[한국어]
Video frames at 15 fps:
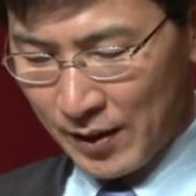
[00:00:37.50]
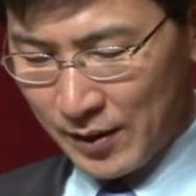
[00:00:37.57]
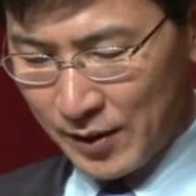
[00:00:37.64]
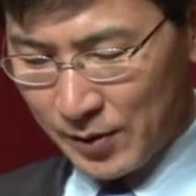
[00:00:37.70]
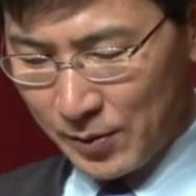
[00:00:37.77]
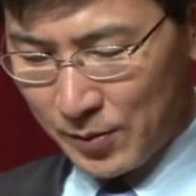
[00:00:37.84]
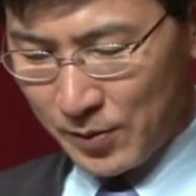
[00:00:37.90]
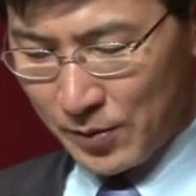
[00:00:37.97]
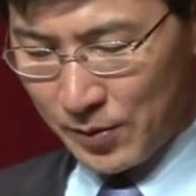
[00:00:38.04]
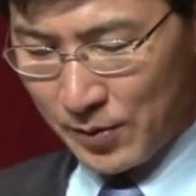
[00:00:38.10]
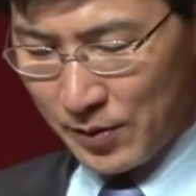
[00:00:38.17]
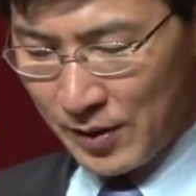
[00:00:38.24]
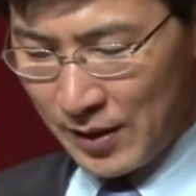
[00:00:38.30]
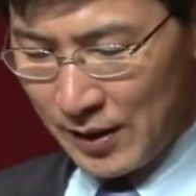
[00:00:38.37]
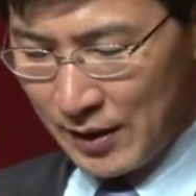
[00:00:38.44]

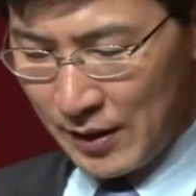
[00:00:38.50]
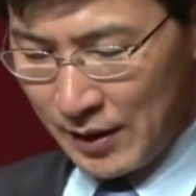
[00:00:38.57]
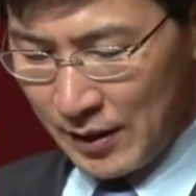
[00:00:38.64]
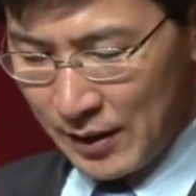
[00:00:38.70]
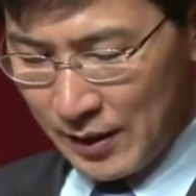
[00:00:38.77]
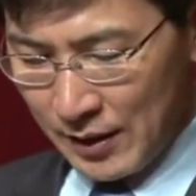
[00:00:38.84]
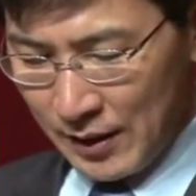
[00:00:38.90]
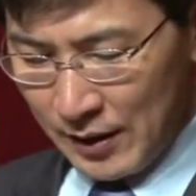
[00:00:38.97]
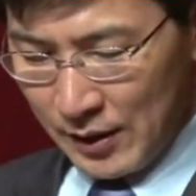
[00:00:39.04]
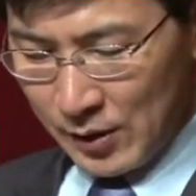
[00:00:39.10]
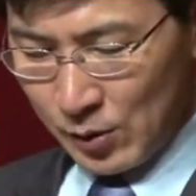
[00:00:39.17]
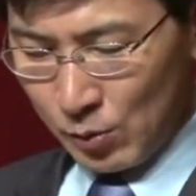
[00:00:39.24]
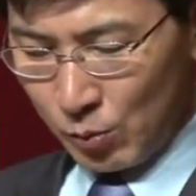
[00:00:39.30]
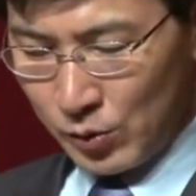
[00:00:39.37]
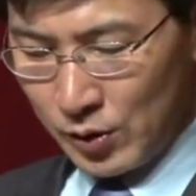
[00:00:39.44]
그리고
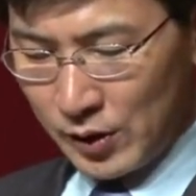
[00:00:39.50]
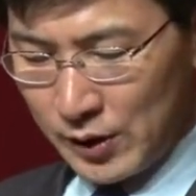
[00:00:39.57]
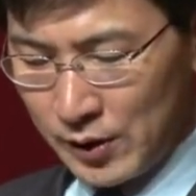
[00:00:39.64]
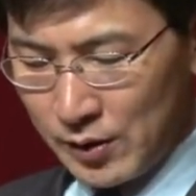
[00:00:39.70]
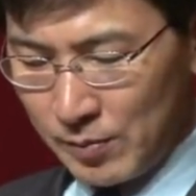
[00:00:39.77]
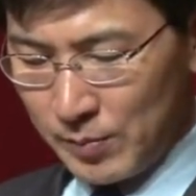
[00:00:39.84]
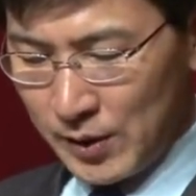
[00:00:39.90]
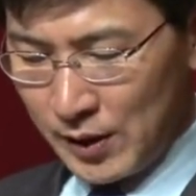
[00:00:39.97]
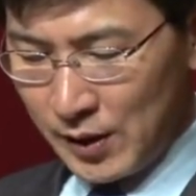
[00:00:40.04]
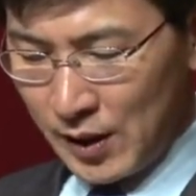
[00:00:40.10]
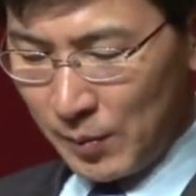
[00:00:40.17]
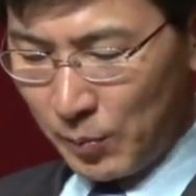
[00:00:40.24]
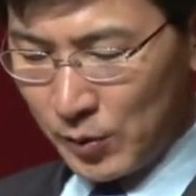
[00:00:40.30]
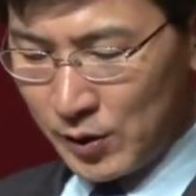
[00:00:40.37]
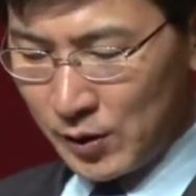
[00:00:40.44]
도청 이전 및
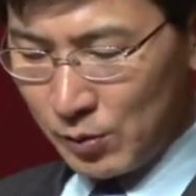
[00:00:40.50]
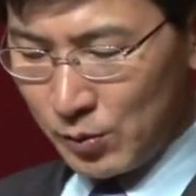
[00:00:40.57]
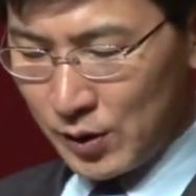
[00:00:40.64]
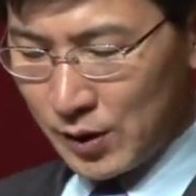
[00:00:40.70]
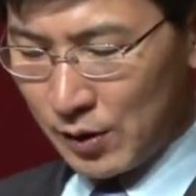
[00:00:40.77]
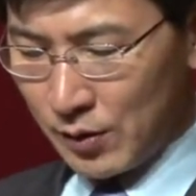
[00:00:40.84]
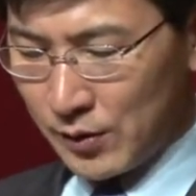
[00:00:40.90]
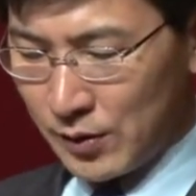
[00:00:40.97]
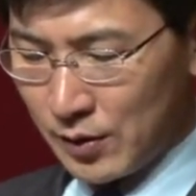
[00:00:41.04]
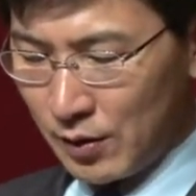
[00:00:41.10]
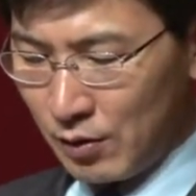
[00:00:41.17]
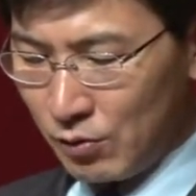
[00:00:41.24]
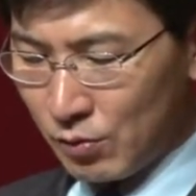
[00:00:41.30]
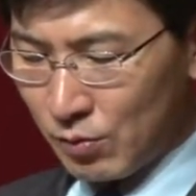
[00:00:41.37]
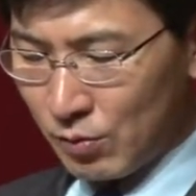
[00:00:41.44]
내포 신도시
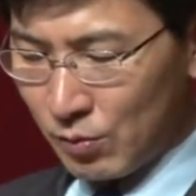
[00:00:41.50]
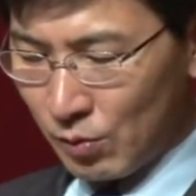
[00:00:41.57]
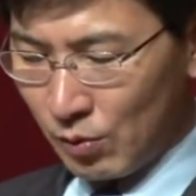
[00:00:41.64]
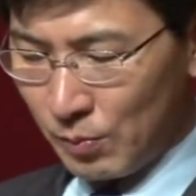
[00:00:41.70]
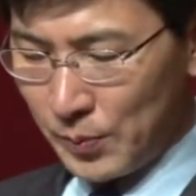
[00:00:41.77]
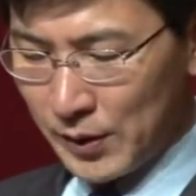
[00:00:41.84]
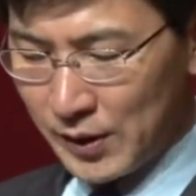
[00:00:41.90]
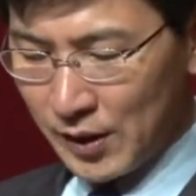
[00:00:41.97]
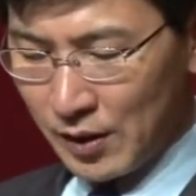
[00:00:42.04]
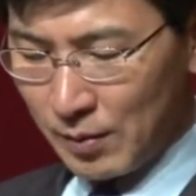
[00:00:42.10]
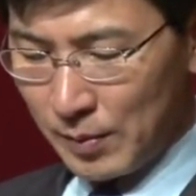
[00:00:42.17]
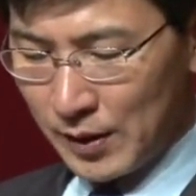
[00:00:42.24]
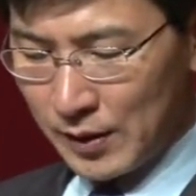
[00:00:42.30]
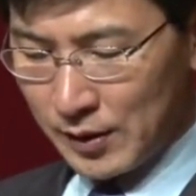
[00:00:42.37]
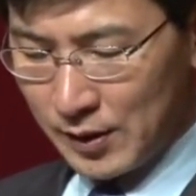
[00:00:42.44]
건설 유공으로 표창을
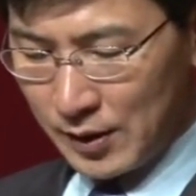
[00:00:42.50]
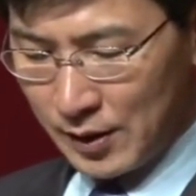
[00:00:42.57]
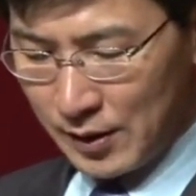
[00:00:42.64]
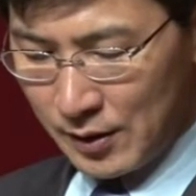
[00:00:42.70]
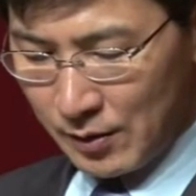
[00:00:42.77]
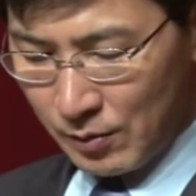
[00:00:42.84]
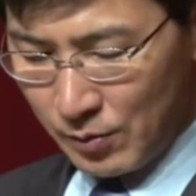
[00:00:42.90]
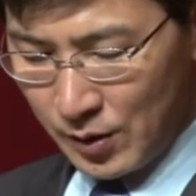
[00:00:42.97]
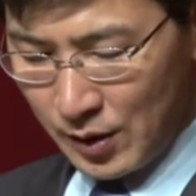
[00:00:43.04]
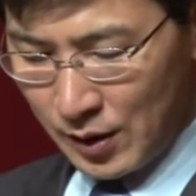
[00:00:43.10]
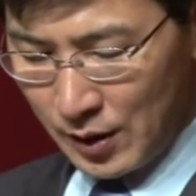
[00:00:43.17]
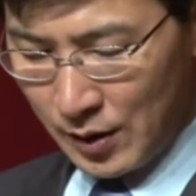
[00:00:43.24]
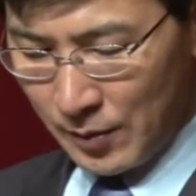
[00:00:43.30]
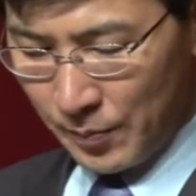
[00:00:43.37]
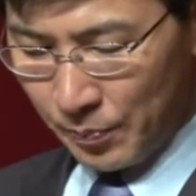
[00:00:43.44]
받으신
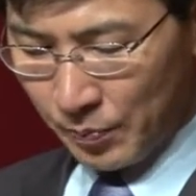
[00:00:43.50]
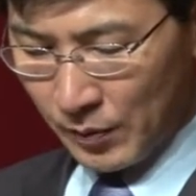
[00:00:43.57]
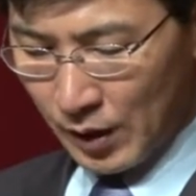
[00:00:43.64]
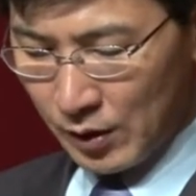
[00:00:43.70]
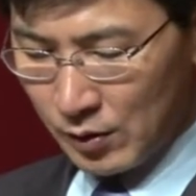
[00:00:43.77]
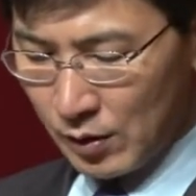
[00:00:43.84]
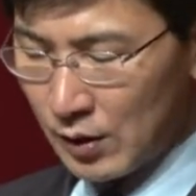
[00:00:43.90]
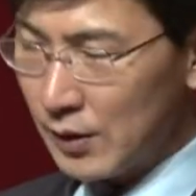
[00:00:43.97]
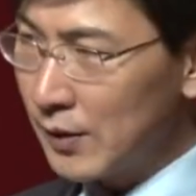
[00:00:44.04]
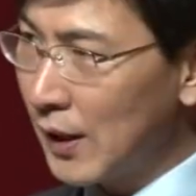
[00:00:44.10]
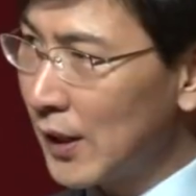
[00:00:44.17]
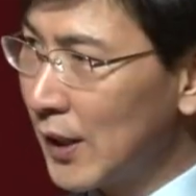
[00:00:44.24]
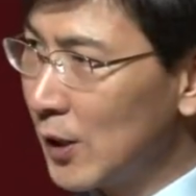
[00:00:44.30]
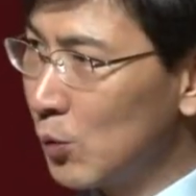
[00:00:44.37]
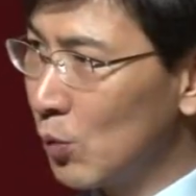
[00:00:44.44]
우리
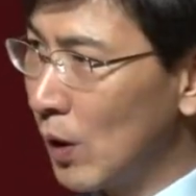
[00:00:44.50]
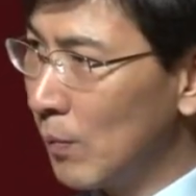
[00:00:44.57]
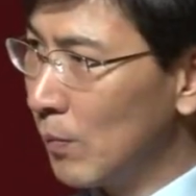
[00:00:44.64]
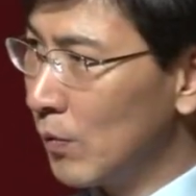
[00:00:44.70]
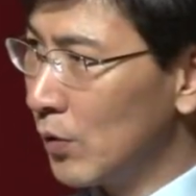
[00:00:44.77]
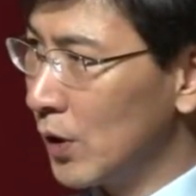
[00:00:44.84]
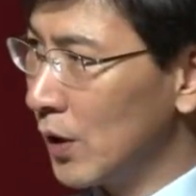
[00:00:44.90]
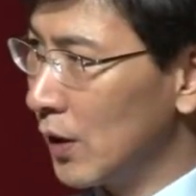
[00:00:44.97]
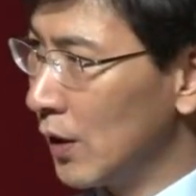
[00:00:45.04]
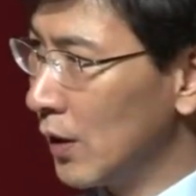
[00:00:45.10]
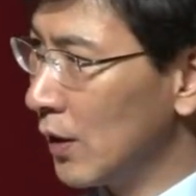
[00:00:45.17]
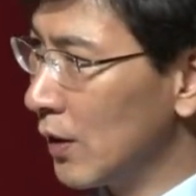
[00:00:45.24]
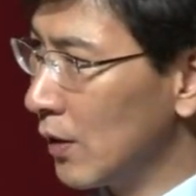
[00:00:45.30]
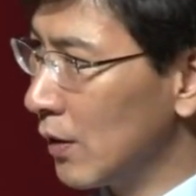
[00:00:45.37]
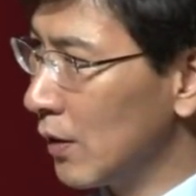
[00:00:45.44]
생계조합 우리
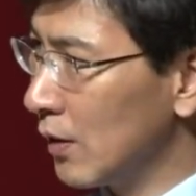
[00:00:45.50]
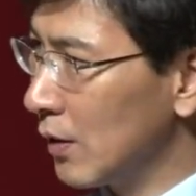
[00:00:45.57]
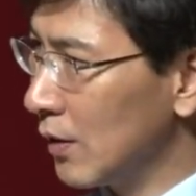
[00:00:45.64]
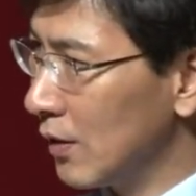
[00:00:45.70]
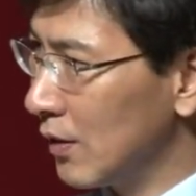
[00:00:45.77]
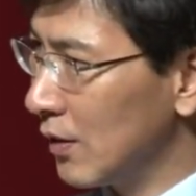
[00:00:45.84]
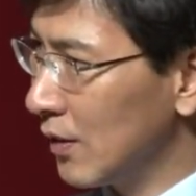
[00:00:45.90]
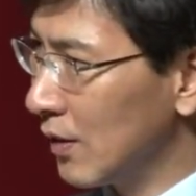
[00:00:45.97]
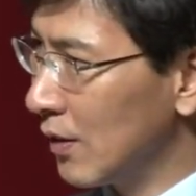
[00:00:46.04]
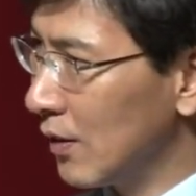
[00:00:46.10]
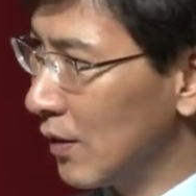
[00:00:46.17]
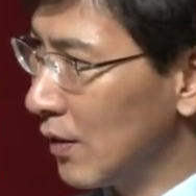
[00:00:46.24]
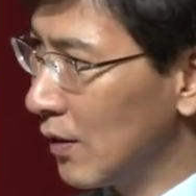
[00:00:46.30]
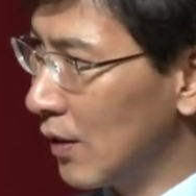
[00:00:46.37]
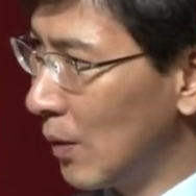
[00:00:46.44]
예,
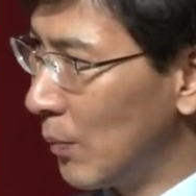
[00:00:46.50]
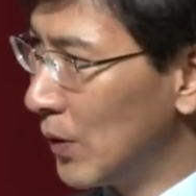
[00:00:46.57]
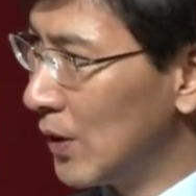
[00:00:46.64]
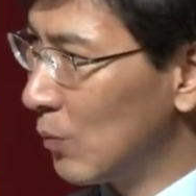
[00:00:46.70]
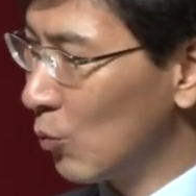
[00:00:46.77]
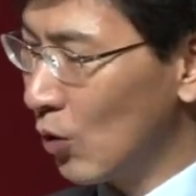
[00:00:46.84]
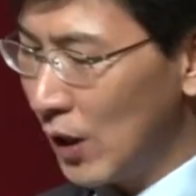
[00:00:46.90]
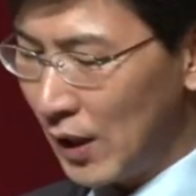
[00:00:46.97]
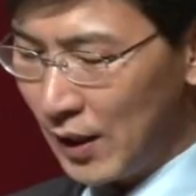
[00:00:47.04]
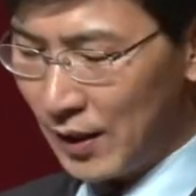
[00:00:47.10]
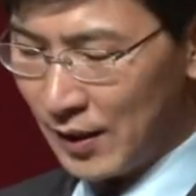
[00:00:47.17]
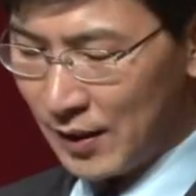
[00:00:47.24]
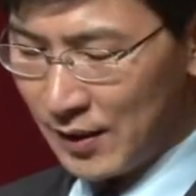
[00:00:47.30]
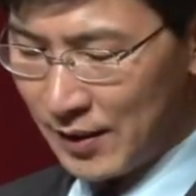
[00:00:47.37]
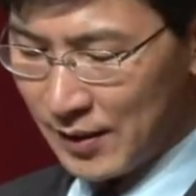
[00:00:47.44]

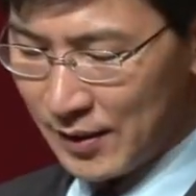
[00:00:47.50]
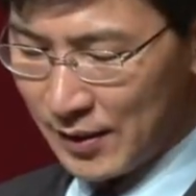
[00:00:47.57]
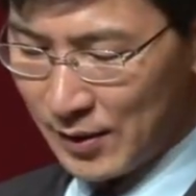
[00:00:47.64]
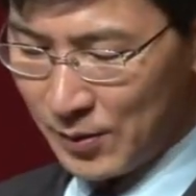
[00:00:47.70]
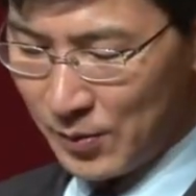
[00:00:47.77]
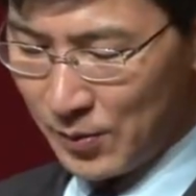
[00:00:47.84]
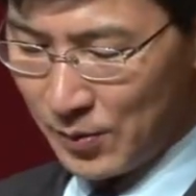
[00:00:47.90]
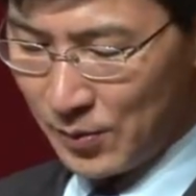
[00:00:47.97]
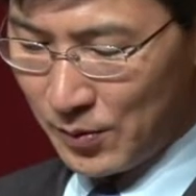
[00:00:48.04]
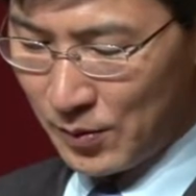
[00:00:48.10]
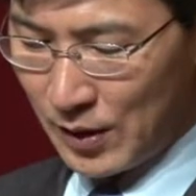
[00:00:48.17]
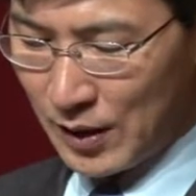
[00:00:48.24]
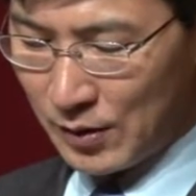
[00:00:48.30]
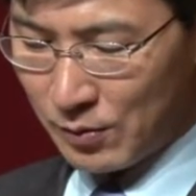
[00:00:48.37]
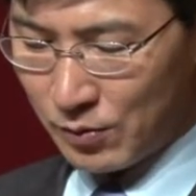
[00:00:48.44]
대표님과 그리고
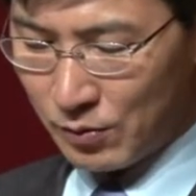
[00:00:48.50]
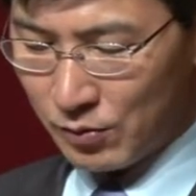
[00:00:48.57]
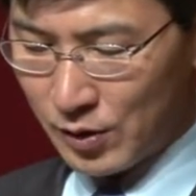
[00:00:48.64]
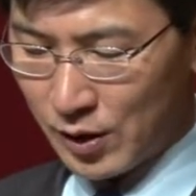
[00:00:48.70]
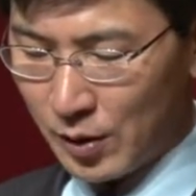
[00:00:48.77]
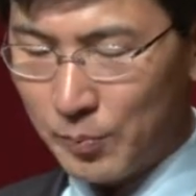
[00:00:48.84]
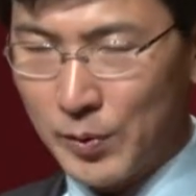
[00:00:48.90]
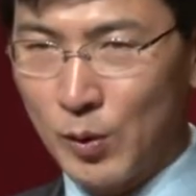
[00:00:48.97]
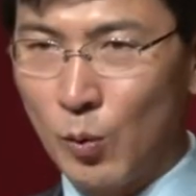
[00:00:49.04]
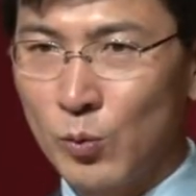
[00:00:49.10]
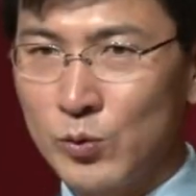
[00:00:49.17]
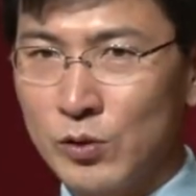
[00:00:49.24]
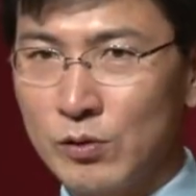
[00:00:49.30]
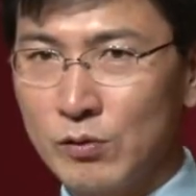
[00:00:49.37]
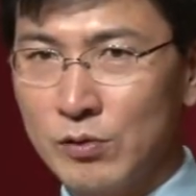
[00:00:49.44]
한국국악협회
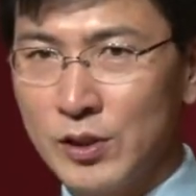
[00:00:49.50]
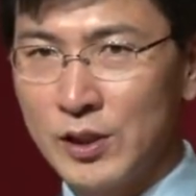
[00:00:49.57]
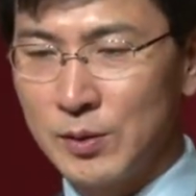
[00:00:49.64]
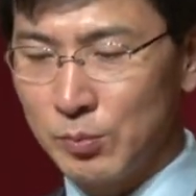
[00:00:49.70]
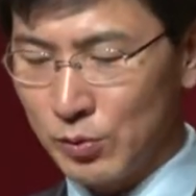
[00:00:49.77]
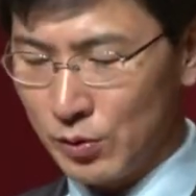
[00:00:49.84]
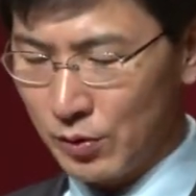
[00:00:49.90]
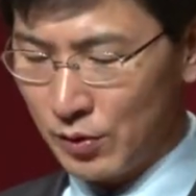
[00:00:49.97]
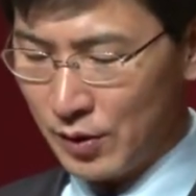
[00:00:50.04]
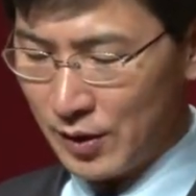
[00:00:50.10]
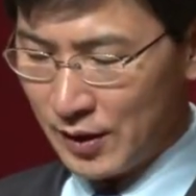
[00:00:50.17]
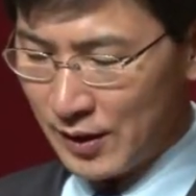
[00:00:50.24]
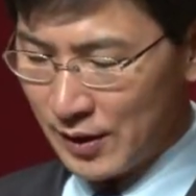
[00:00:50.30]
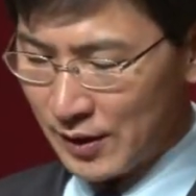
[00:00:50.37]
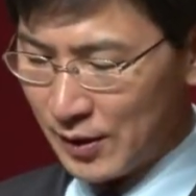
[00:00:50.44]
홍성군 지부
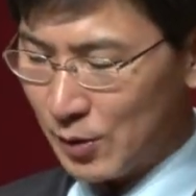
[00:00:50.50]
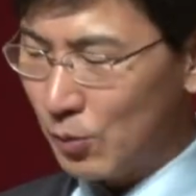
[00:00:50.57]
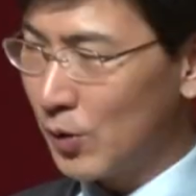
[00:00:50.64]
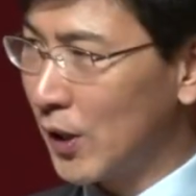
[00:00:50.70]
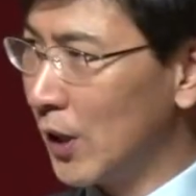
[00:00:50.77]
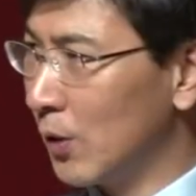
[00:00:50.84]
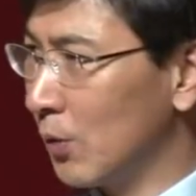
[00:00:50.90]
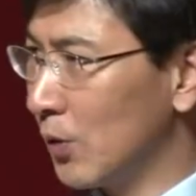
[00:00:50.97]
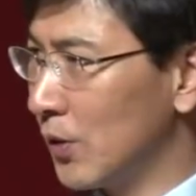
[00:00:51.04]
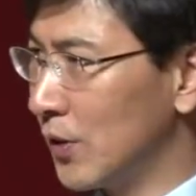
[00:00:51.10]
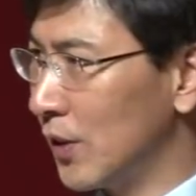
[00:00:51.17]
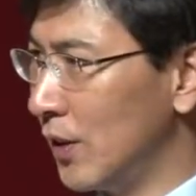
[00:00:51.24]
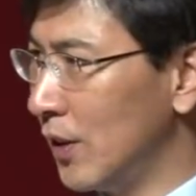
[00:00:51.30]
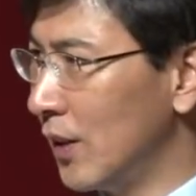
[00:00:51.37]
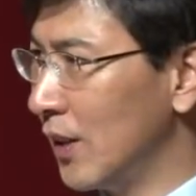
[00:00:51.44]
그리고
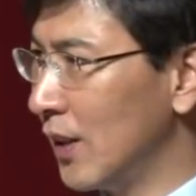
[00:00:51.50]
계룡건설